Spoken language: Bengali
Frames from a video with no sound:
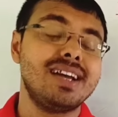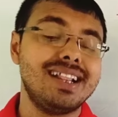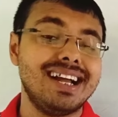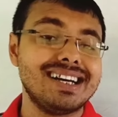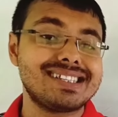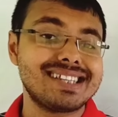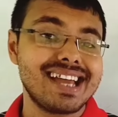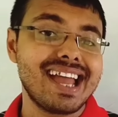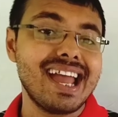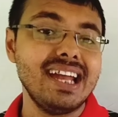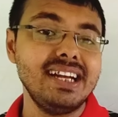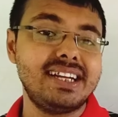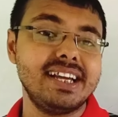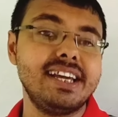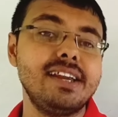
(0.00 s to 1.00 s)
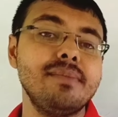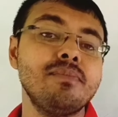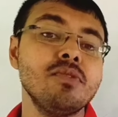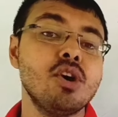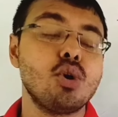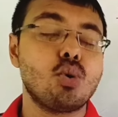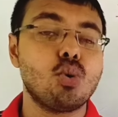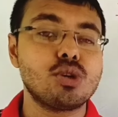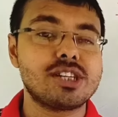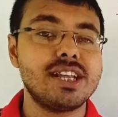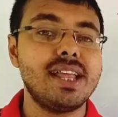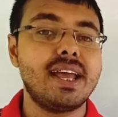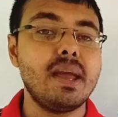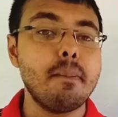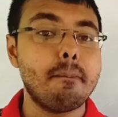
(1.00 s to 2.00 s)
ক্লাস এইটের কোষে
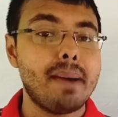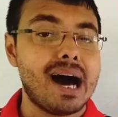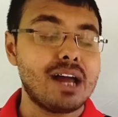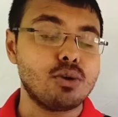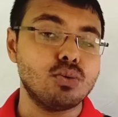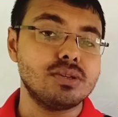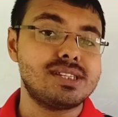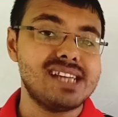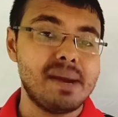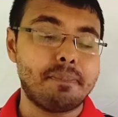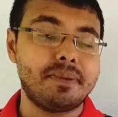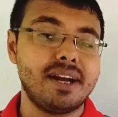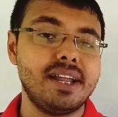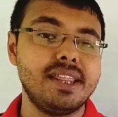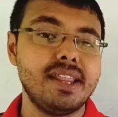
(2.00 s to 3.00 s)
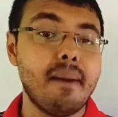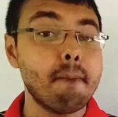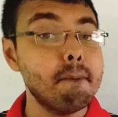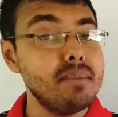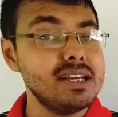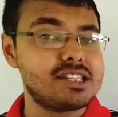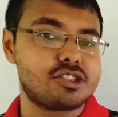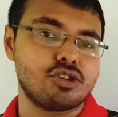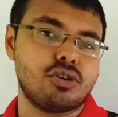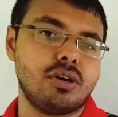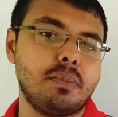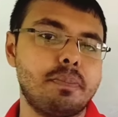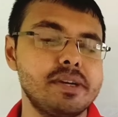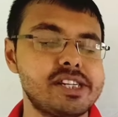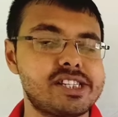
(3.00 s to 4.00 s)
দেখি বারো চ্যাপ্টারের নাম মিশ্রণ
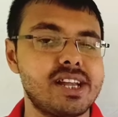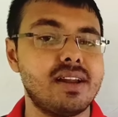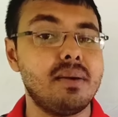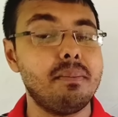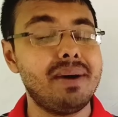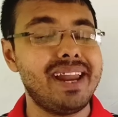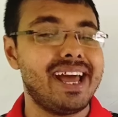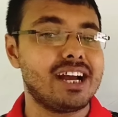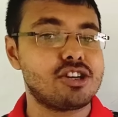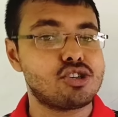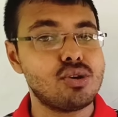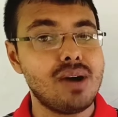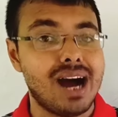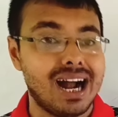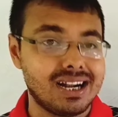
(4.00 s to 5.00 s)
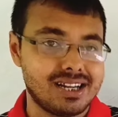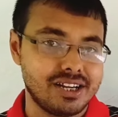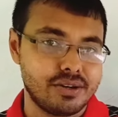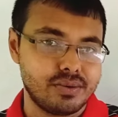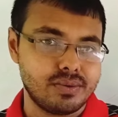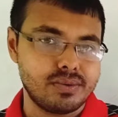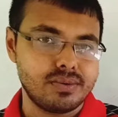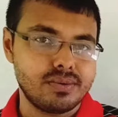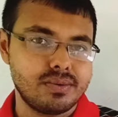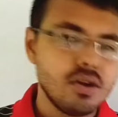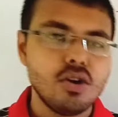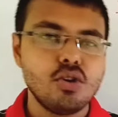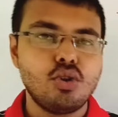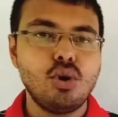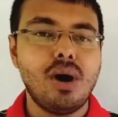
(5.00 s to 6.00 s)
পৃষ্ঠা নাম্বার একশো আঠেরো
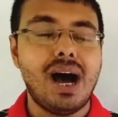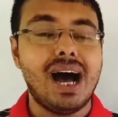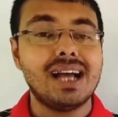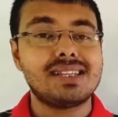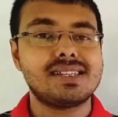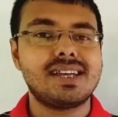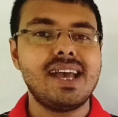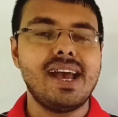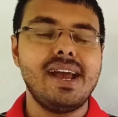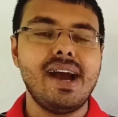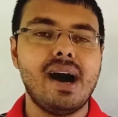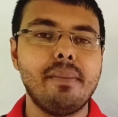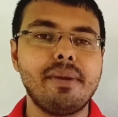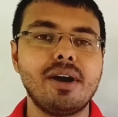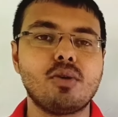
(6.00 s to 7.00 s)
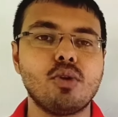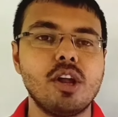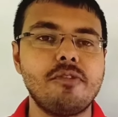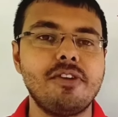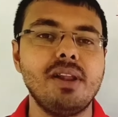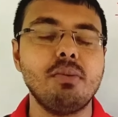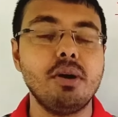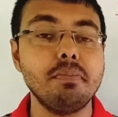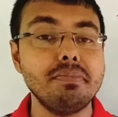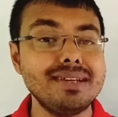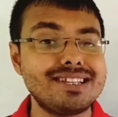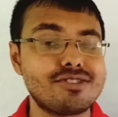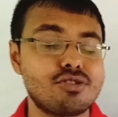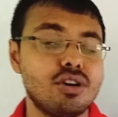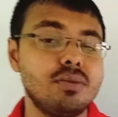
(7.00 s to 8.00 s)
তো আজকে আমরা করে ফেলবো
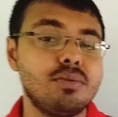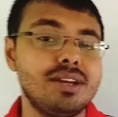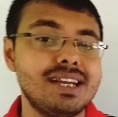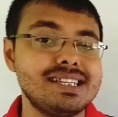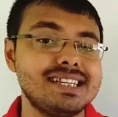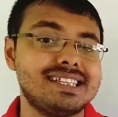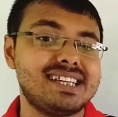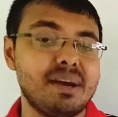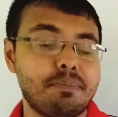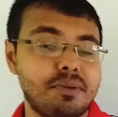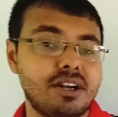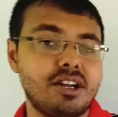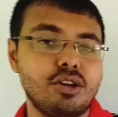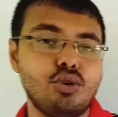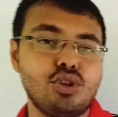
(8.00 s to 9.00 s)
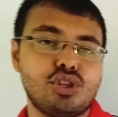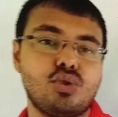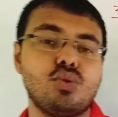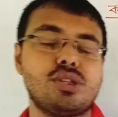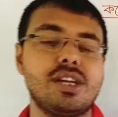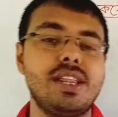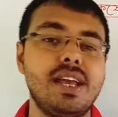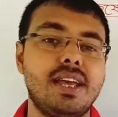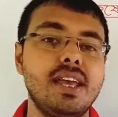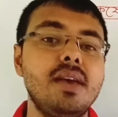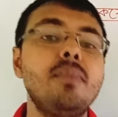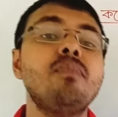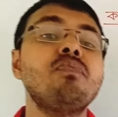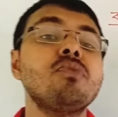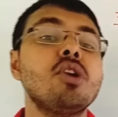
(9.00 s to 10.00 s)
মিশ্রণ বলে এই যে চ্যাপ্টারটা রয়েছে কোষে দেখি